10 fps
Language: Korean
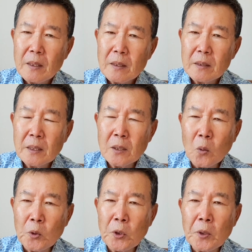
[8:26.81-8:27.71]
그게
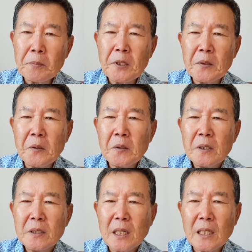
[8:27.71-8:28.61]
공교롭게도
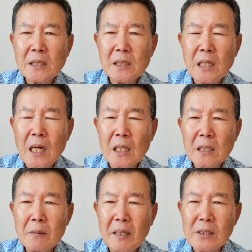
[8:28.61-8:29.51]
제가
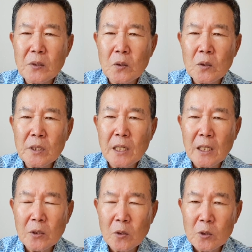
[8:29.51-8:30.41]
신학을 마치고
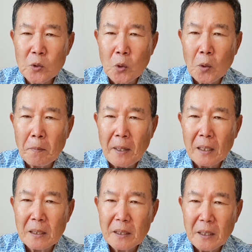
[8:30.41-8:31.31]
신학교를
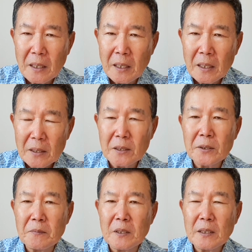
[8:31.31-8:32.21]
졸업할
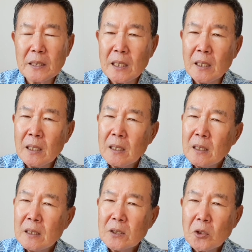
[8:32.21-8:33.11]
때였습니다. 제가
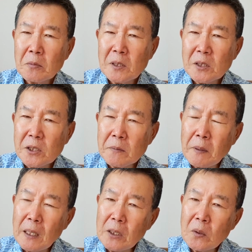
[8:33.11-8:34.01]

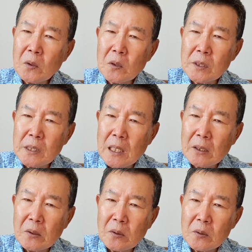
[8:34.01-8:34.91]
1978년도
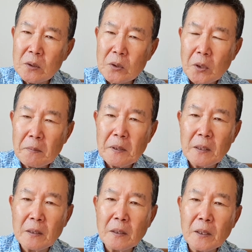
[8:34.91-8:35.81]
신학교를
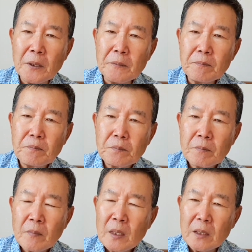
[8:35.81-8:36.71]
졸업했는데요.
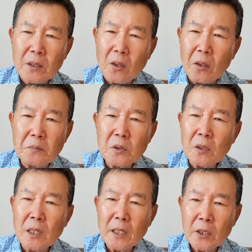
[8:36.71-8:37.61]
그때
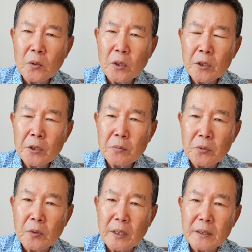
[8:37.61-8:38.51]
엄청나게 교회들이
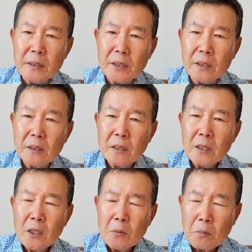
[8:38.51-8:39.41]
부흥했어요.
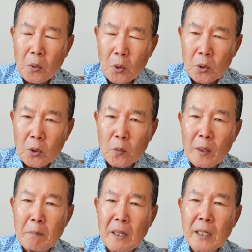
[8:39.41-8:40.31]
보통
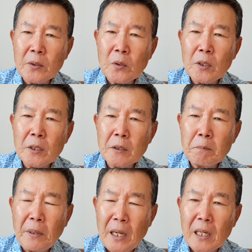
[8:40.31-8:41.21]
웬만한
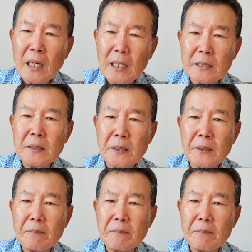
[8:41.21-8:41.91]
교회들은 배가 했어요.